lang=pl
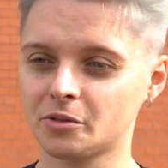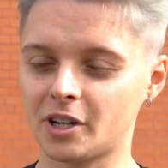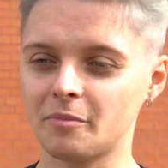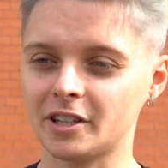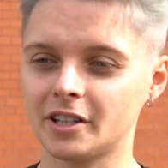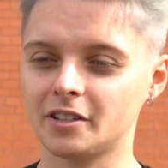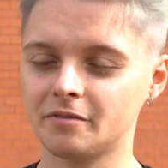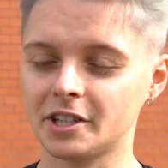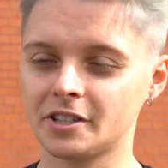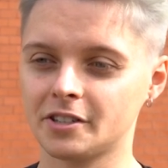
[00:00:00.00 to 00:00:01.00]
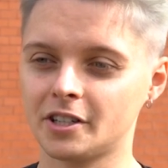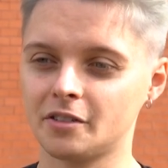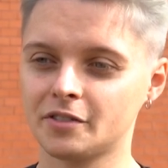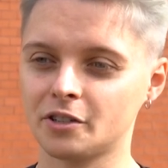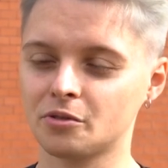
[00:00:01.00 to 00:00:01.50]
które ma dane właśnie z
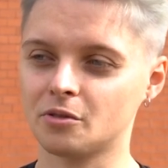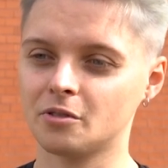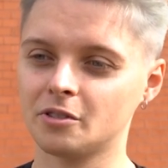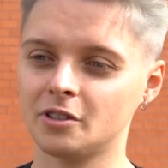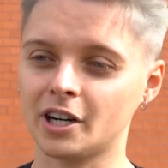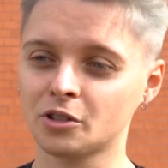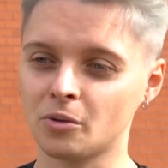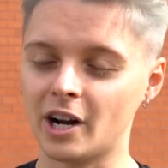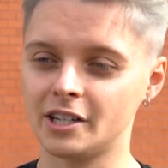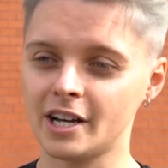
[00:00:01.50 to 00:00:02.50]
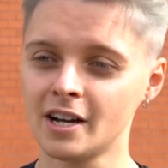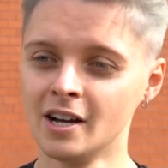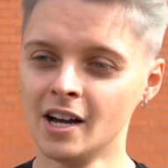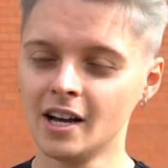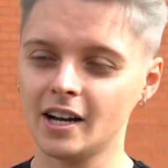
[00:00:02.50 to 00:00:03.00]
NFZ-u e, aktualne,
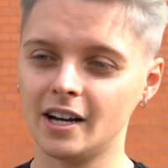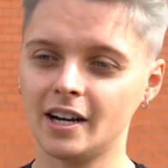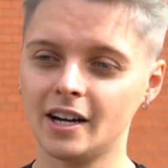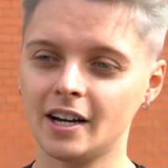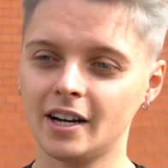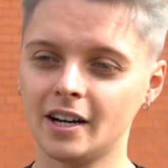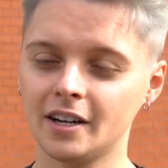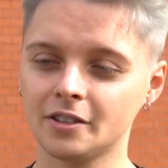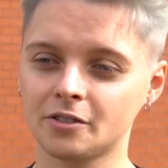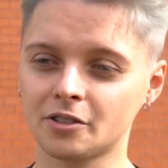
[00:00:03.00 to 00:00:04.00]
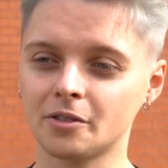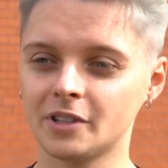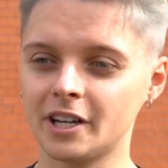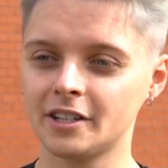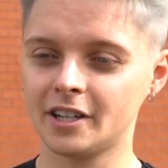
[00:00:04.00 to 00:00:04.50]
to
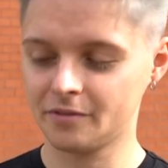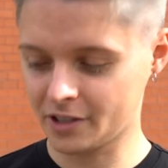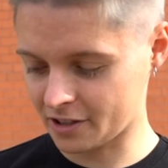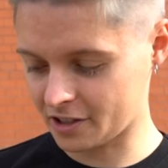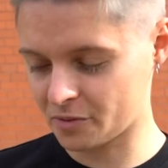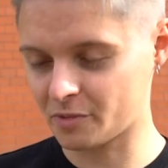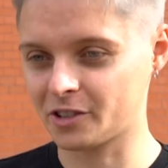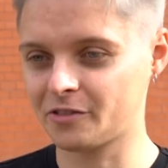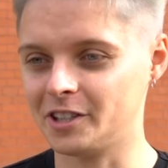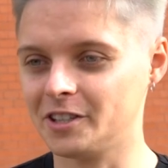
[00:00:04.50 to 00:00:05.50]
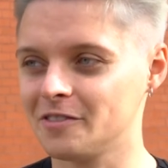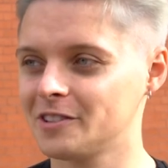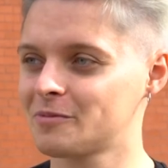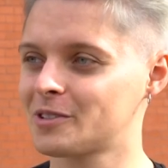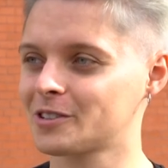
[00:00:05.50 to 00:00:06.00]
są dane w zasadzie sprzed chwili,
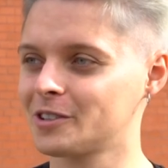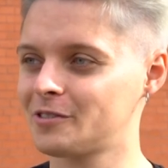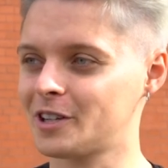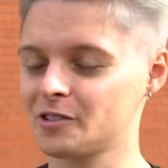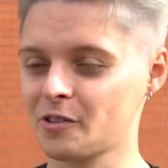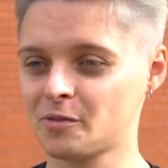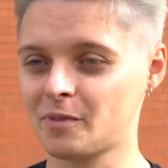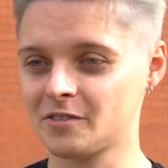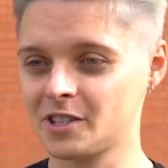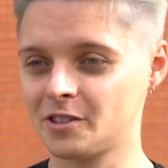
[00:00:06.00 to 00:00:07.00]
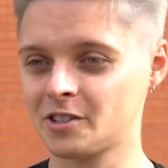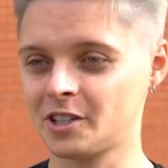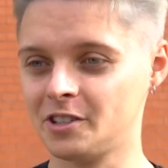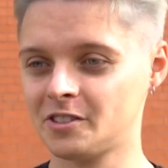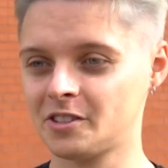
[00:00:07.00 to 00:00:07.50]
nawet przed konferencją sprawdzałem, czy
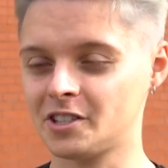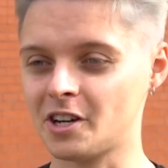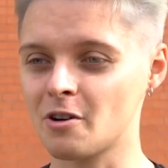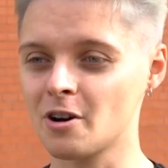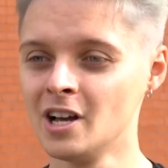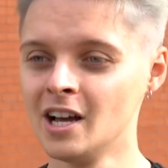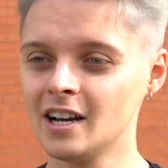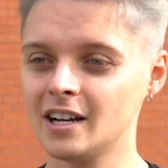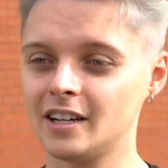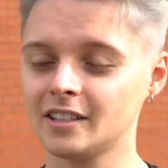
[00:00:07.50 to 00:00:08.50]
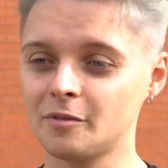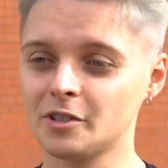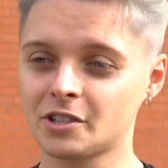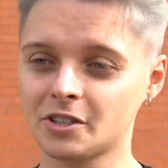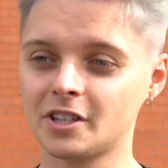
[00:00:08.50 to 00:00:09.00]
się nic nie działo. Tam
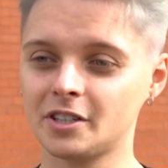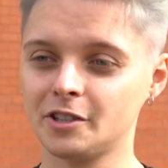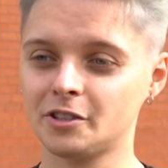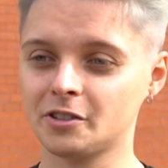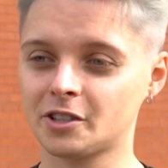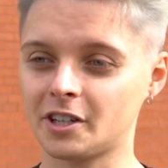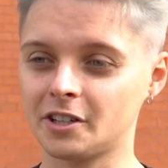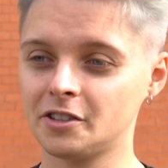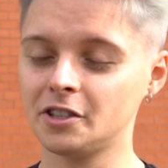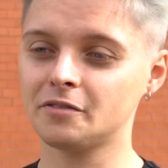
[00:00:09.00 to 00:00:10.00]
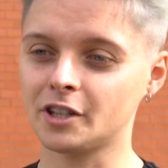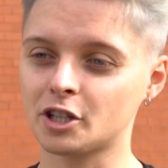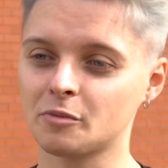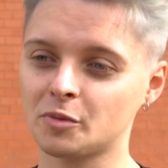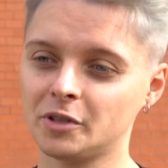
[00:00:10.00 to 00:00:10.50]
jest 394 dni w
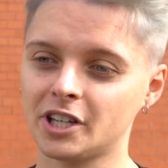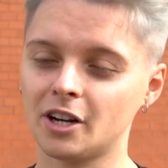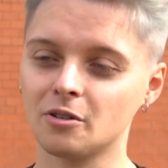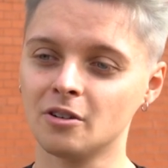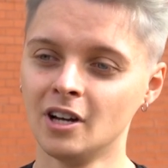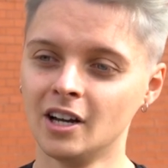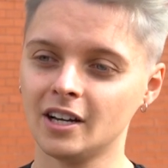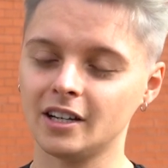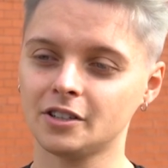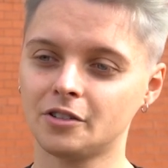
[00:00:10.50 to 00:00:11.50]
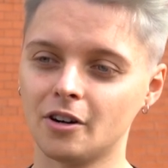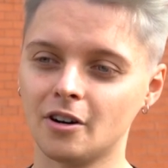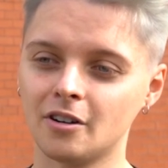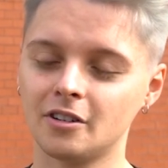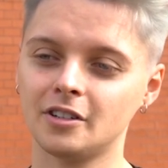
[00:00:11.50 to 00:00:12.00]
naszym szpitalu
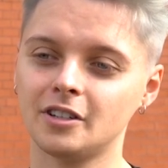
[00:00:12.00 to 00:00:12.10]
do